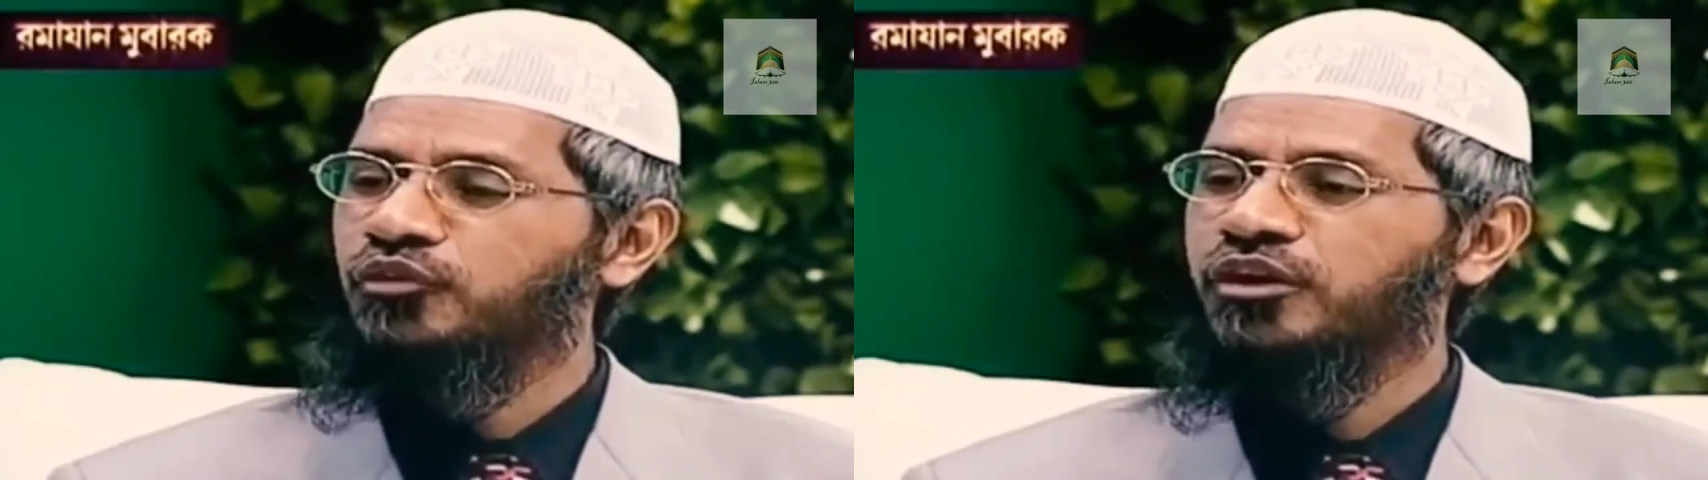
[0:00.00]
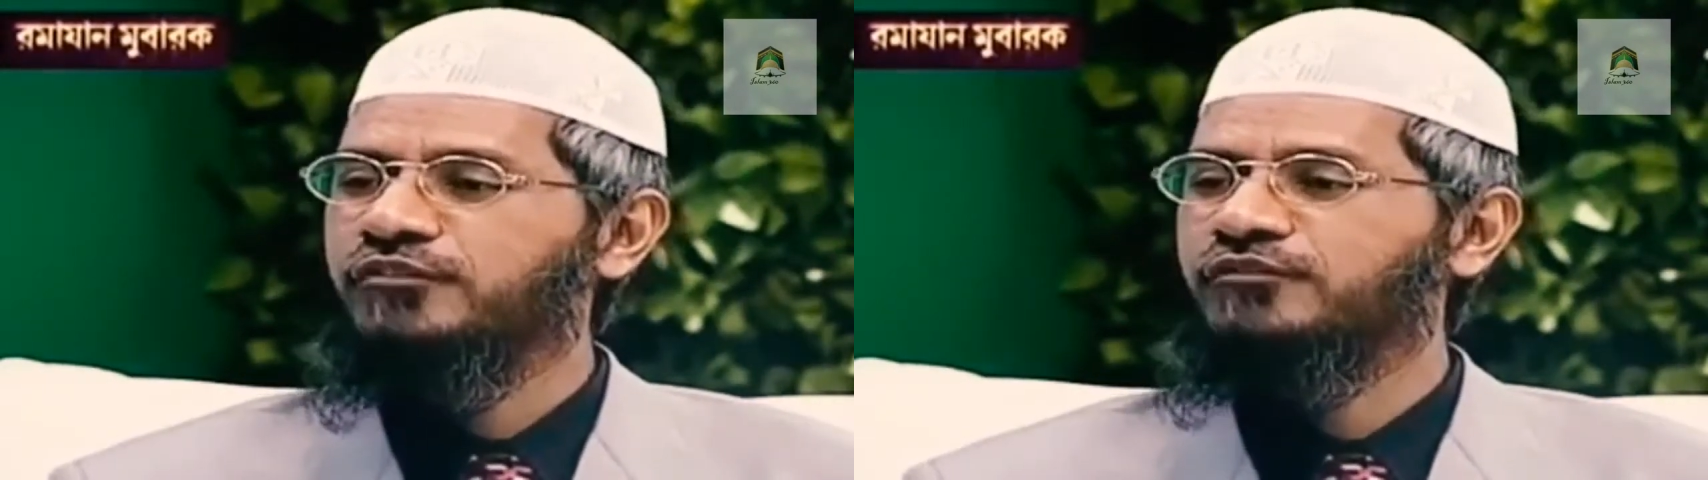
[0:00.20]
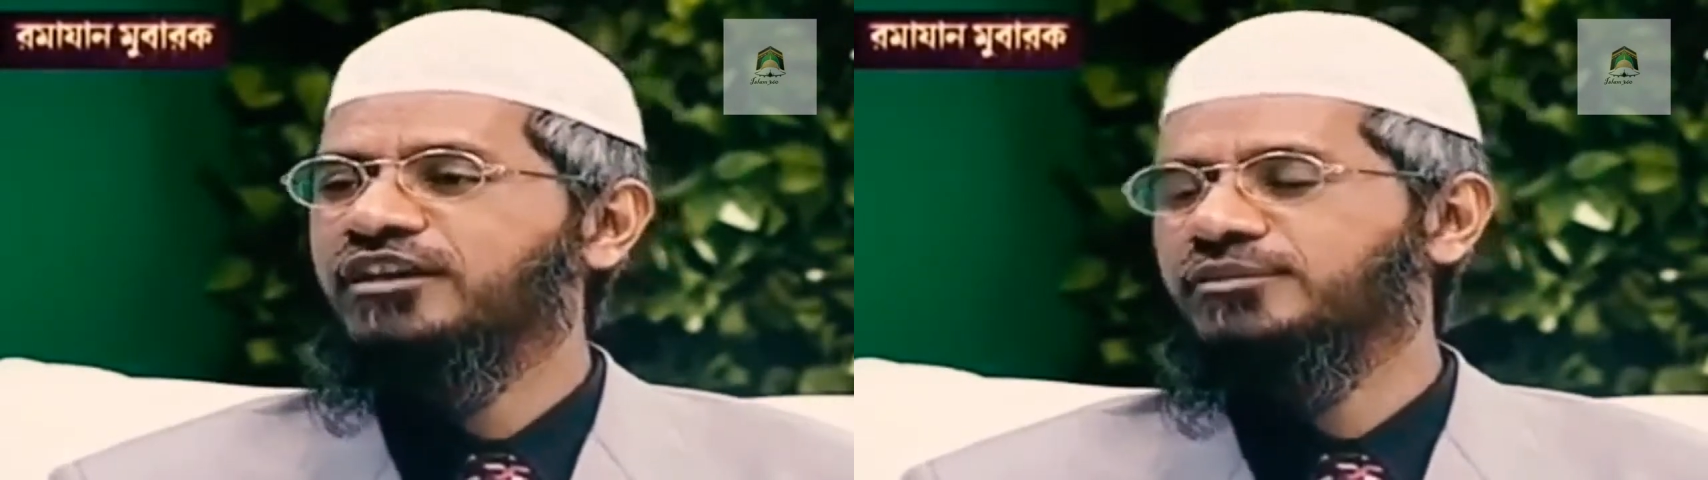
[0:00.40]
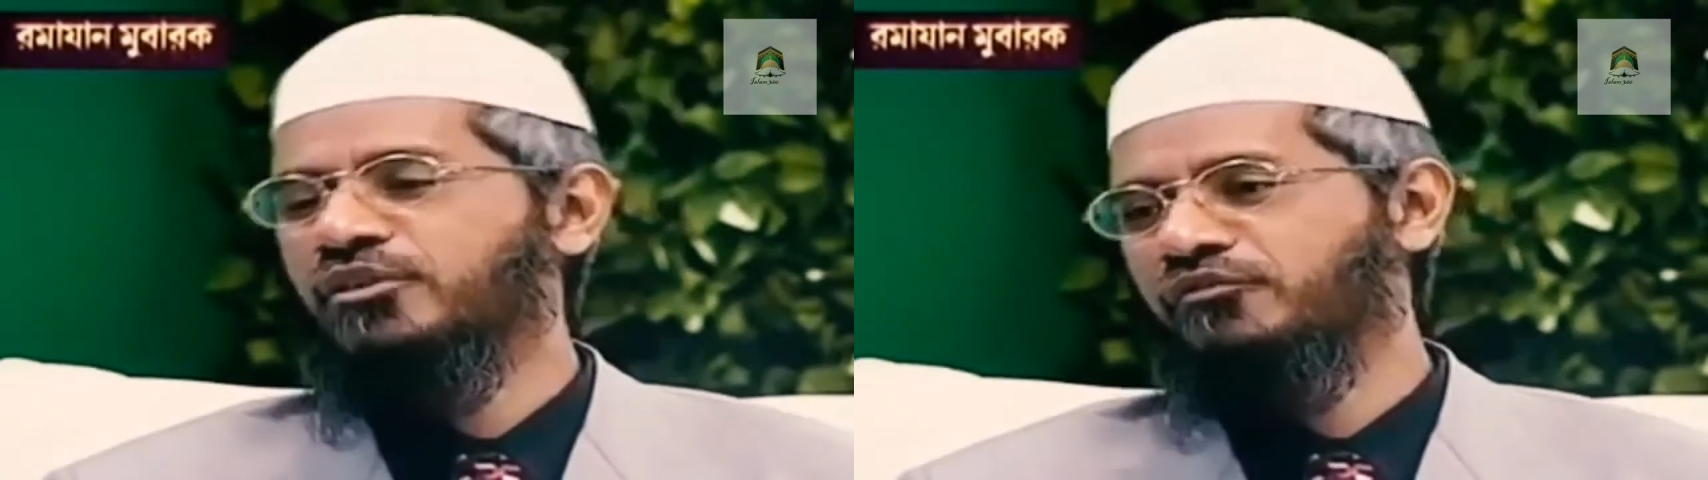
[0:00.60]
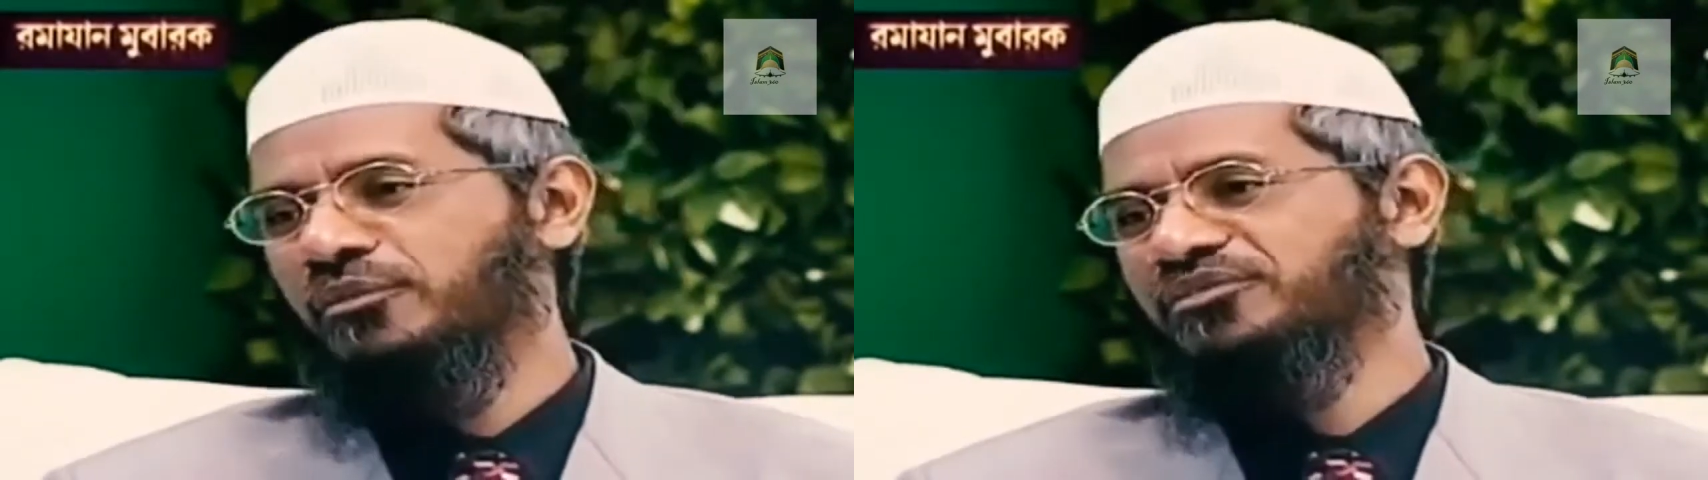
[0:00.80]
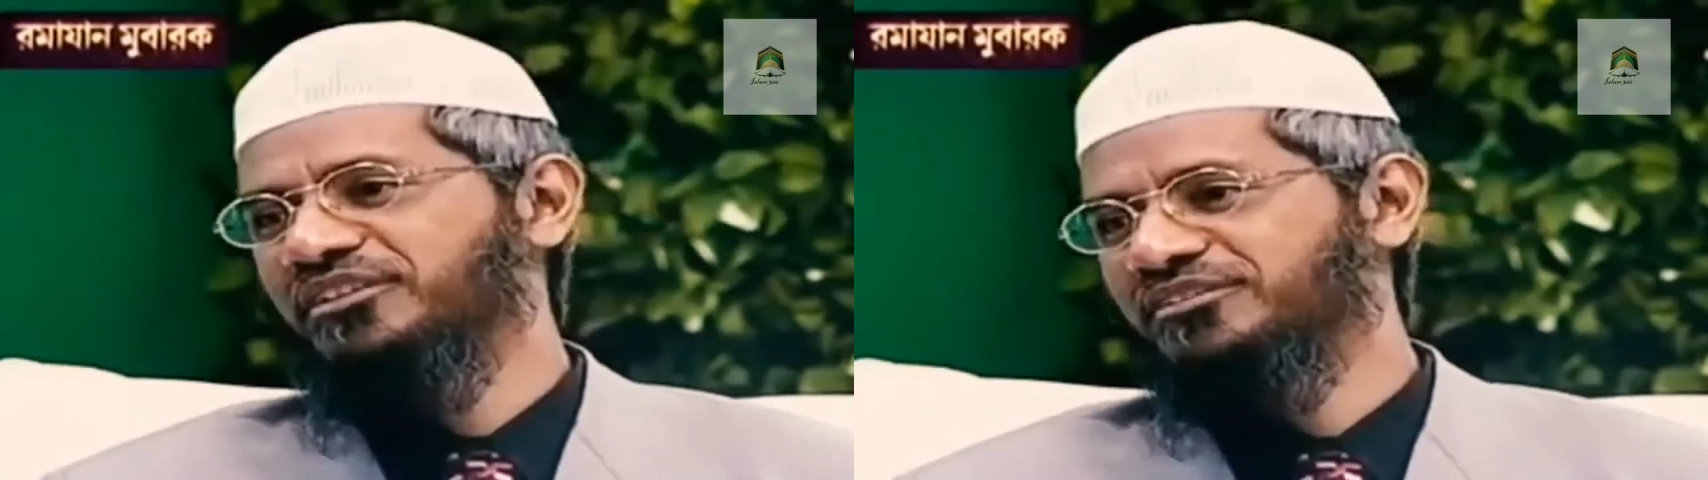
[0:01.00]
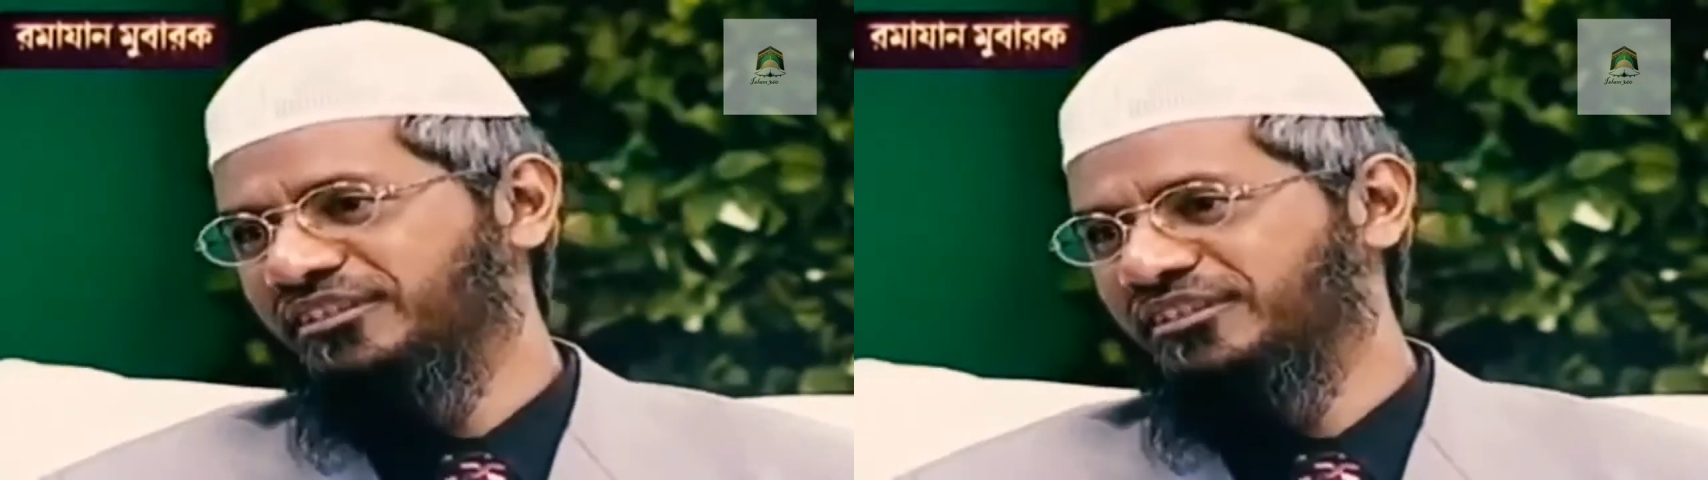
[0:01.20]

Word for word: তার বাবা হজরত মোহাম্মদ